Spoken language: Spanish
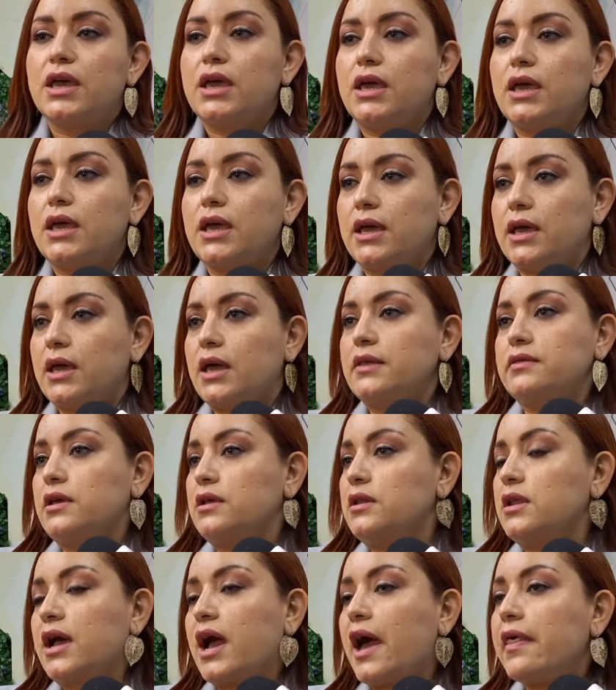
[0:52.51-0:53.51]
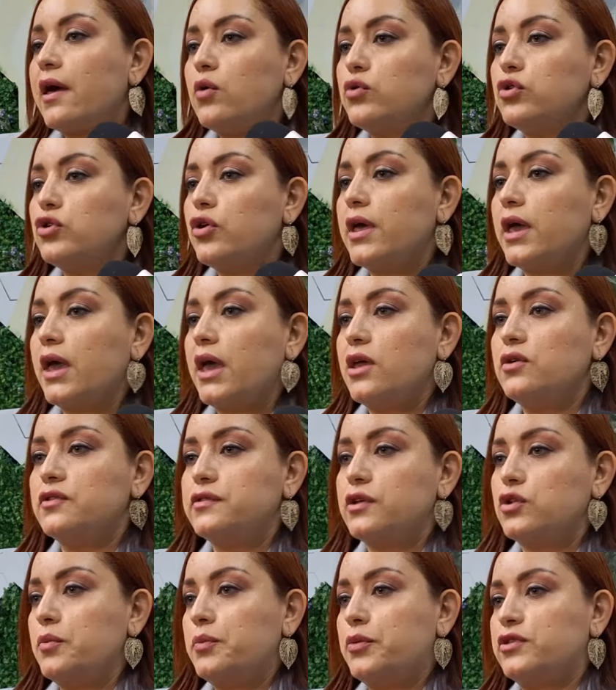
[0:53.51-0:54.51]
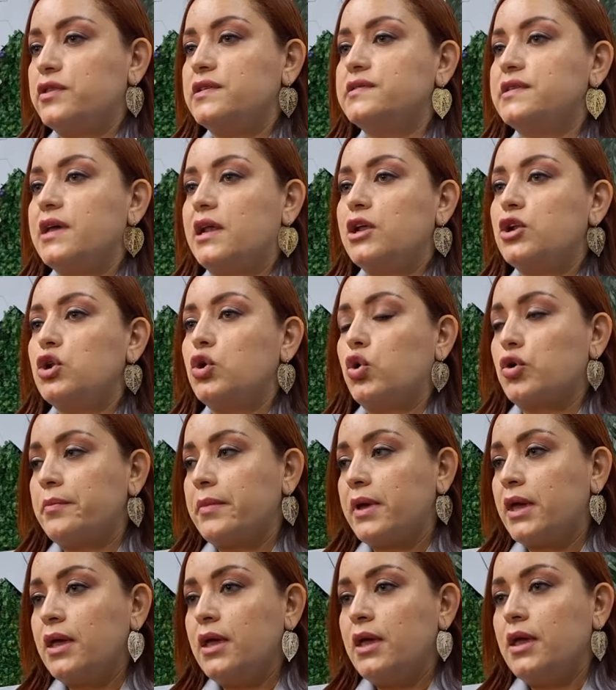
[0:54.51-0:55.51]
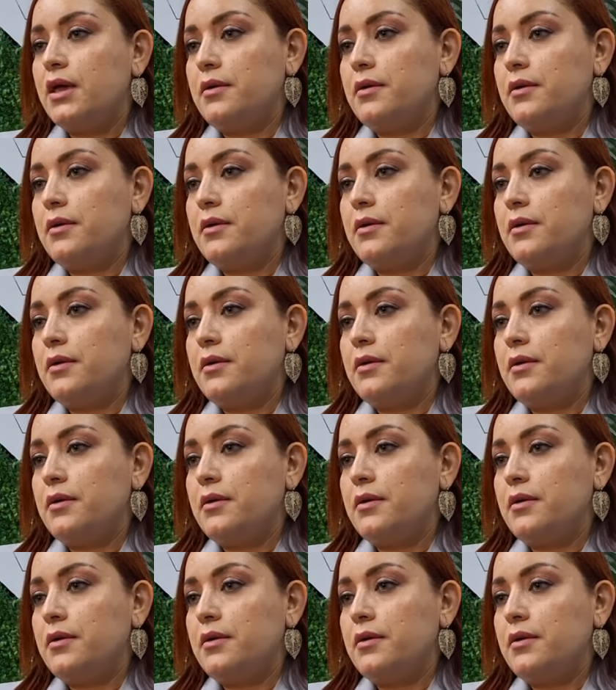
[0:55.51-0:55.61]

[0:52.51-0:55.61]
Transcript: eh, tiene, cada uno de ellos tiene un potencial enorme.